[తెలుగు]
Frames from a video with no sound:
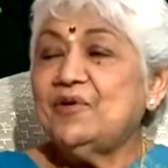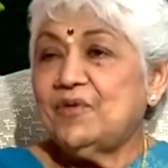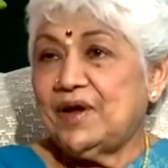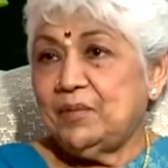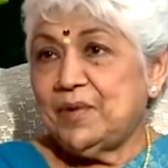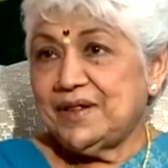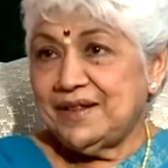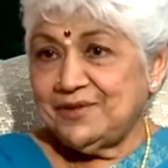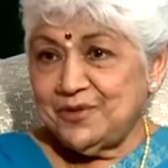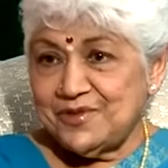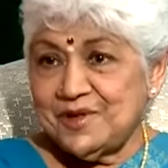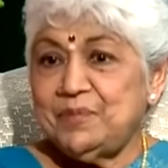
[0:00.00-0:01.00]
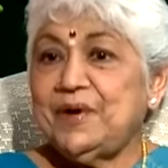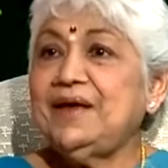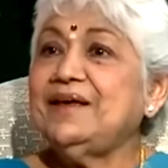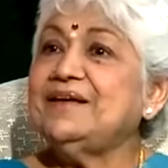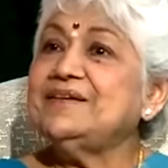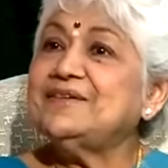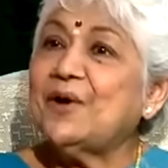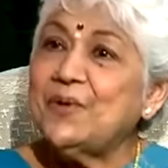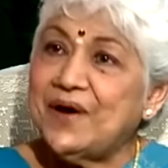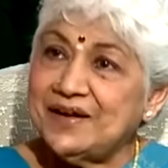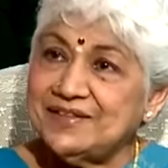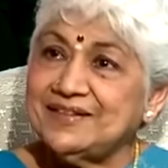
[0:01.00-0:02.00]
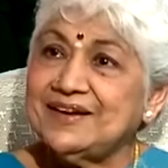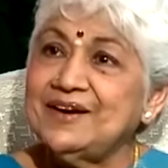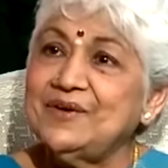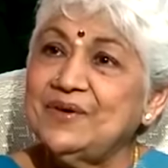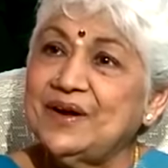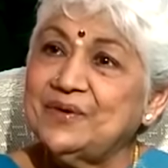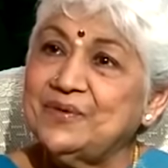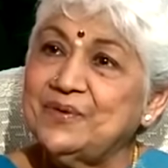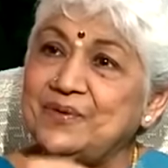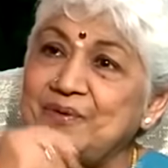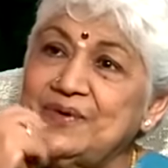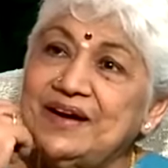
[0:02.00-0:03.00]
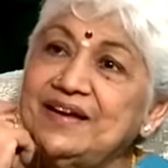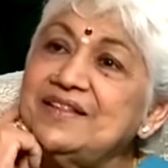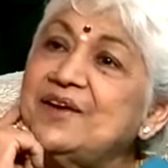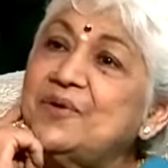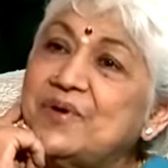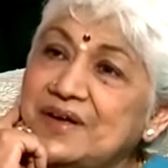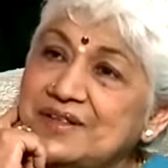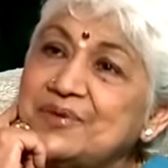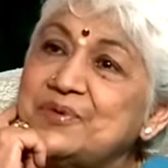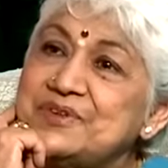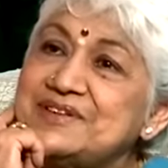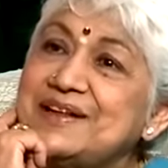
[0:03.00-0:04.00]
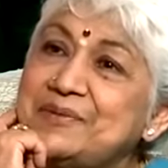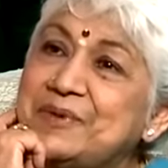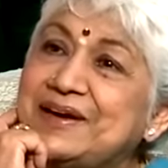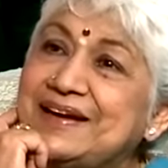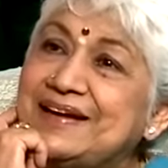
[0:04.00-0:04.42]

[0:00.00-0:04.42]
వారి బ్రదర్తో చెప్పి షావుకార్ చిత్రంలో నాకు నటించే అవకాశం వచ్చిందనమాట